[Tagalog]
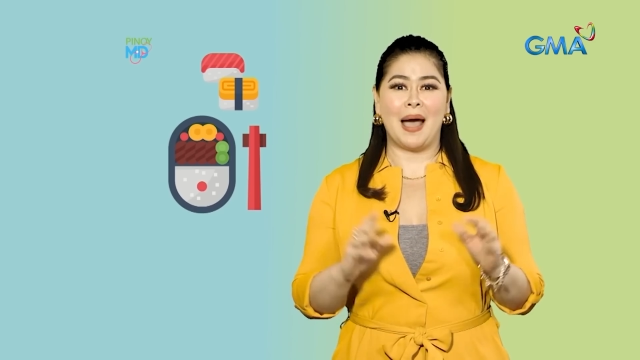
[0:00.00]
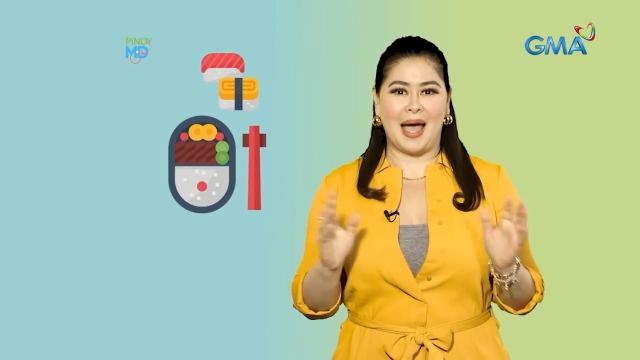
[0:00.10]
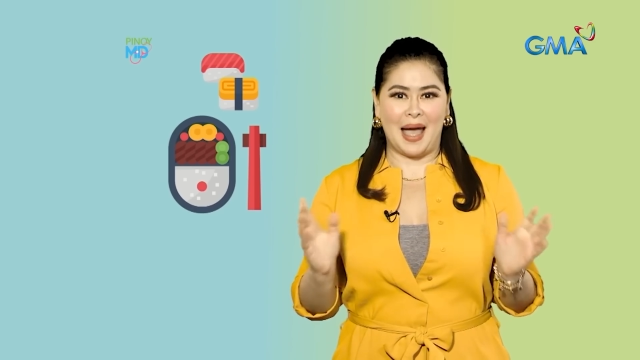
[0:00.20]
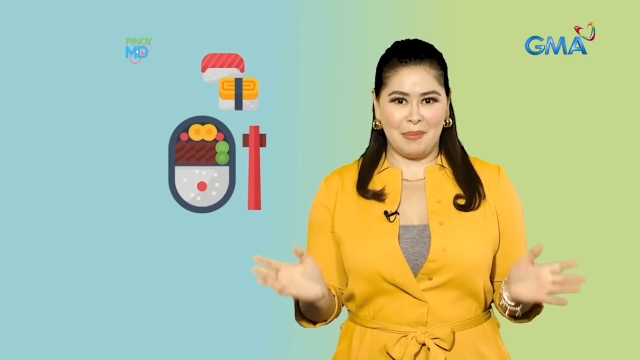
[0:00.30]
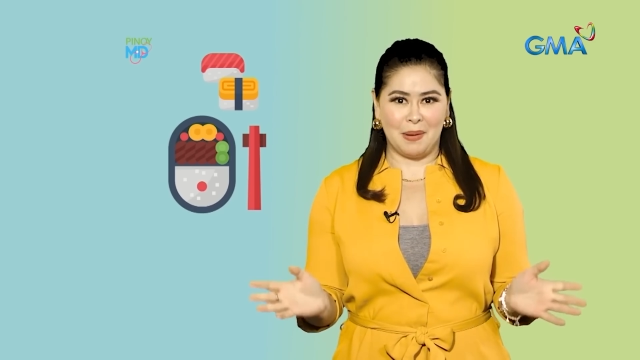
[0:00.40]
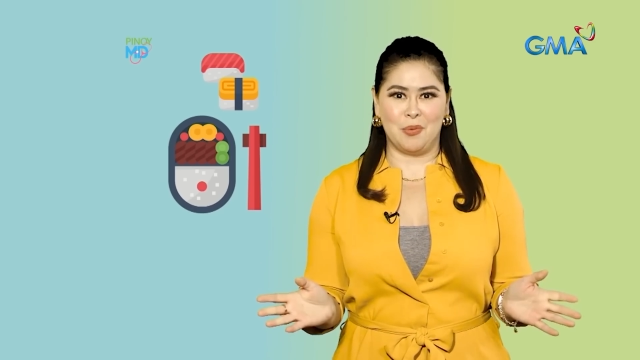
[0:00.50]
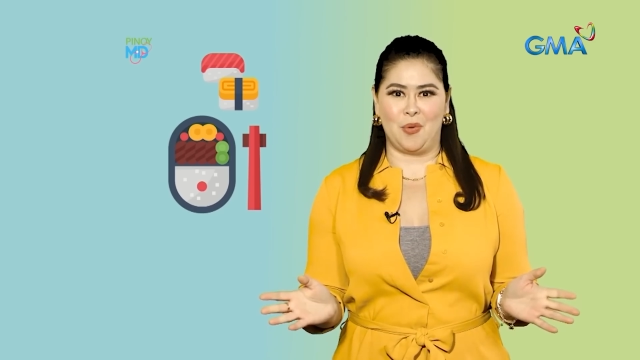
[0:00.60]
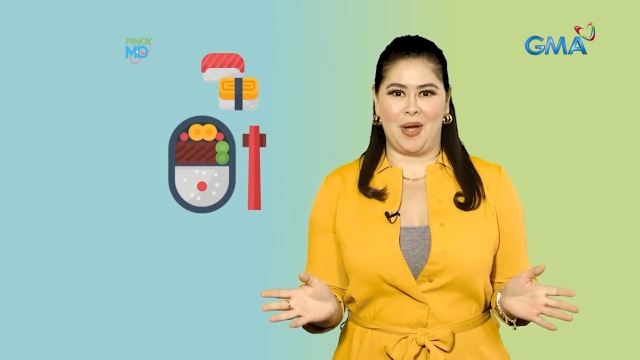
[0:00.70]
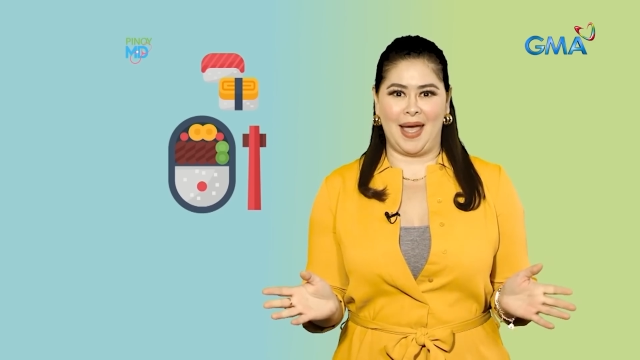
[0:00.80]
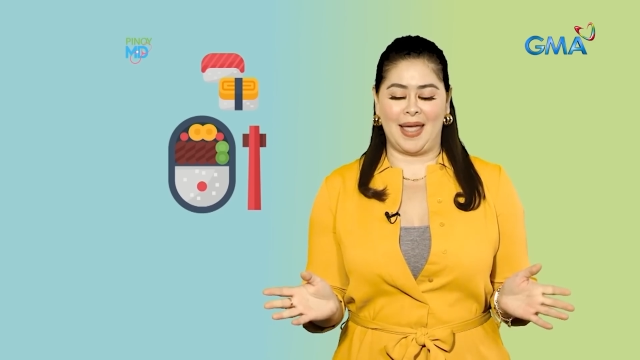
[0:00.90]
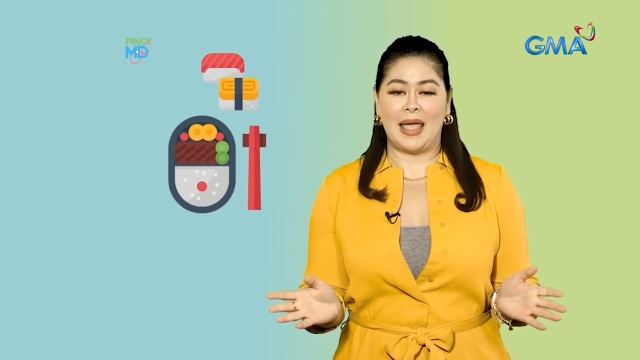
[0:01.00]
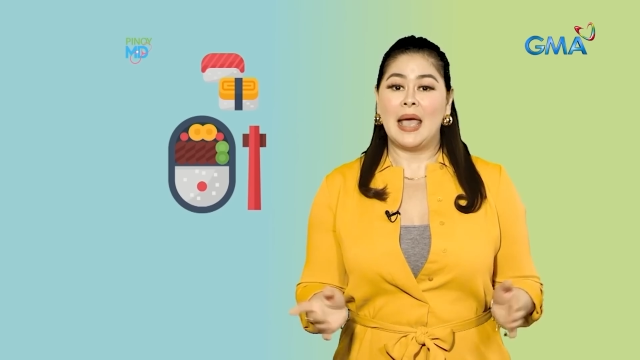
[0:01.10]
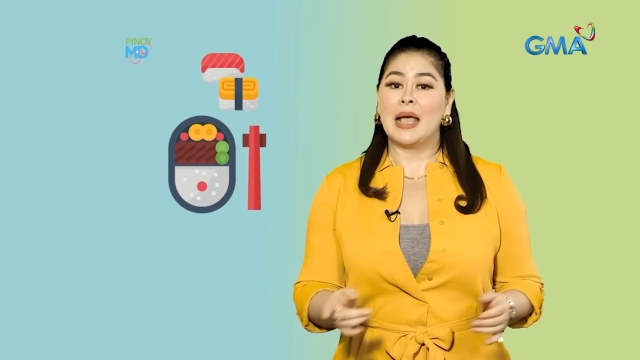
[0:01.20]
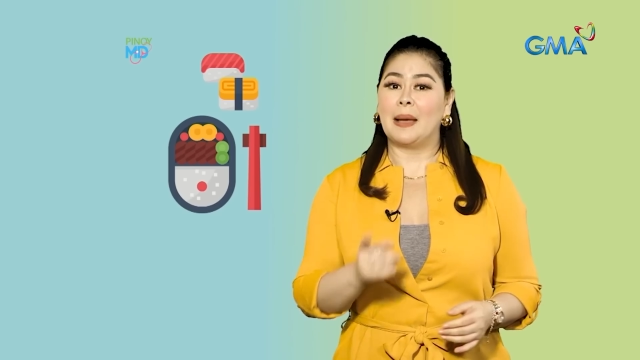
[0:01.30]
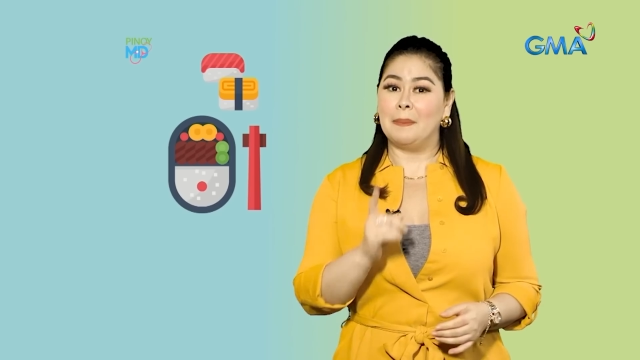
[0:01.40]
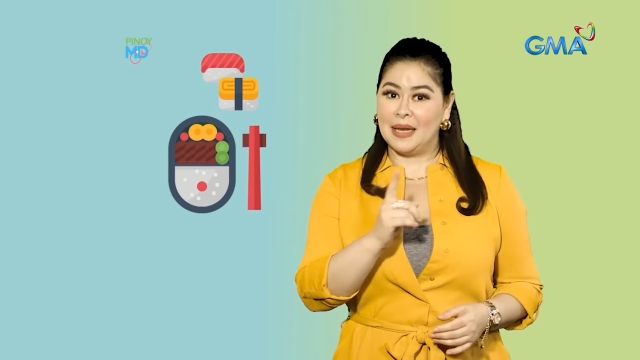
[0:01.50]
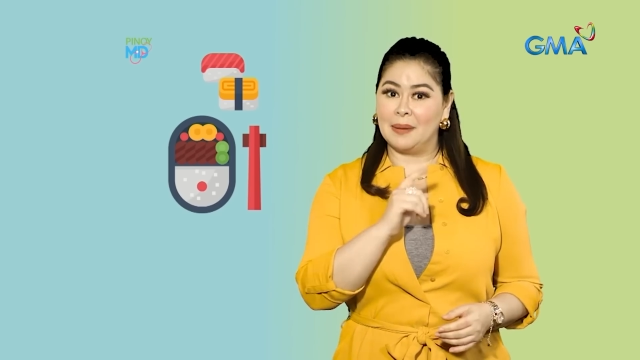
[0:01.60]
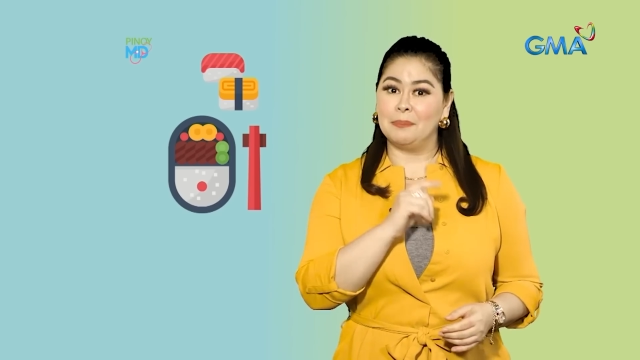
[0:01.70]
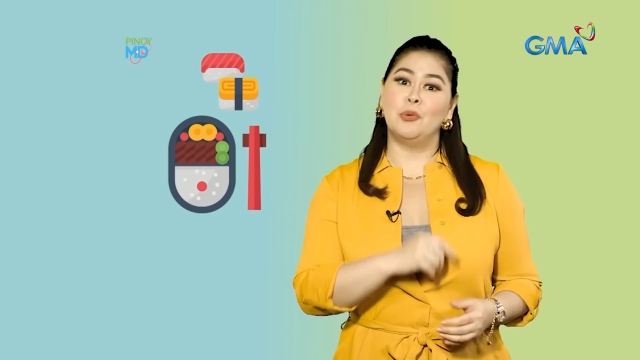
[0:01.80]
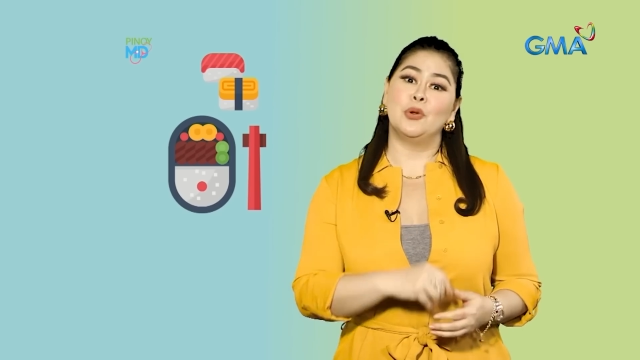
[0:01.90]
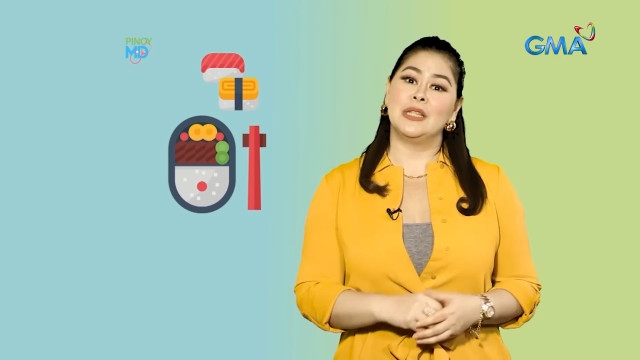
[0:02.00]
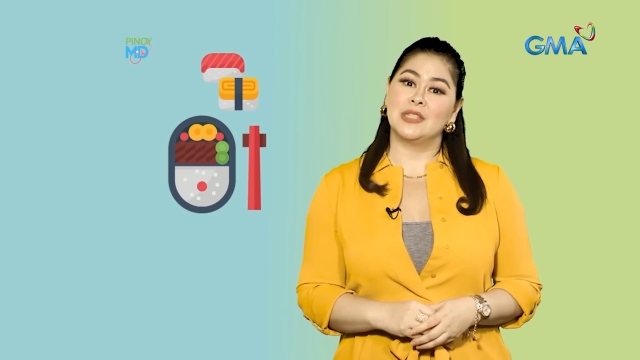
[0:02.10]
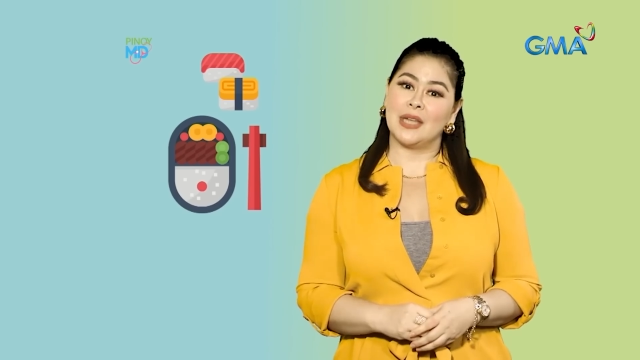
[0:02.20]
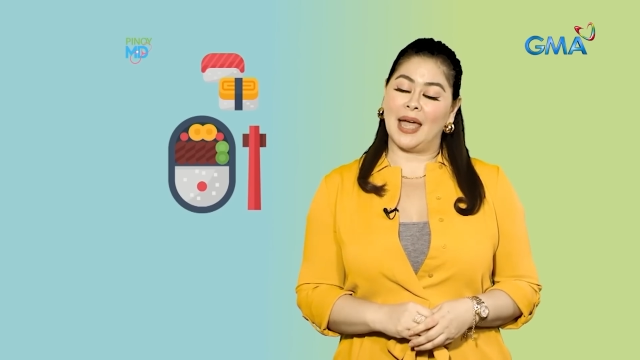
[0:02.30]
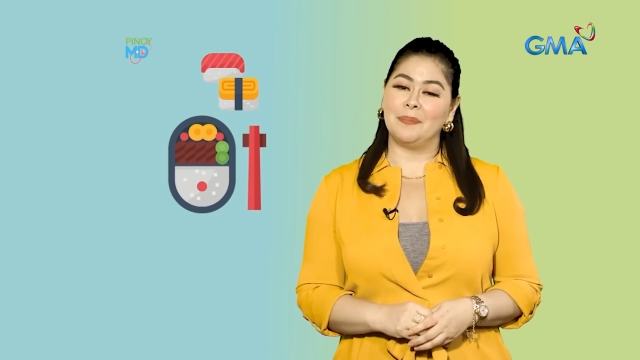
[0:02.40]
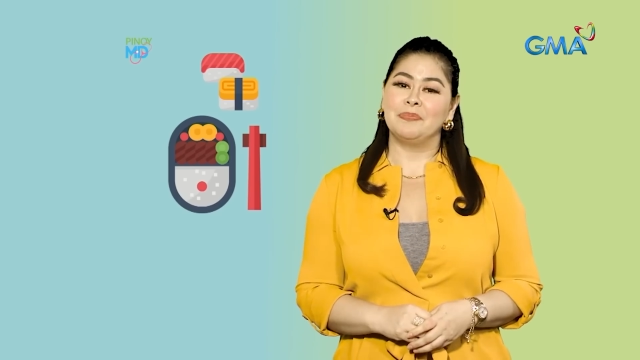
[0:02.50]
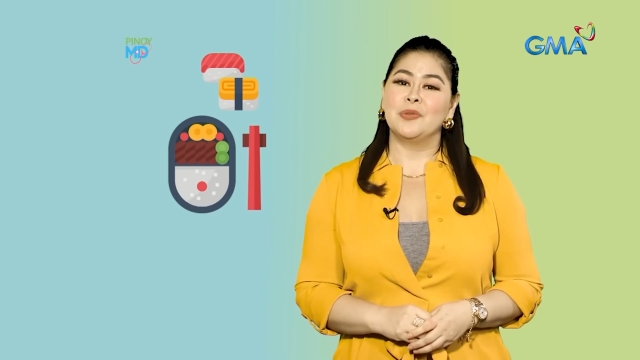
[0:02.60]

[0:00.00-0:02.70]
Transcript: mahabang buhay. Kabilang po rin dyan,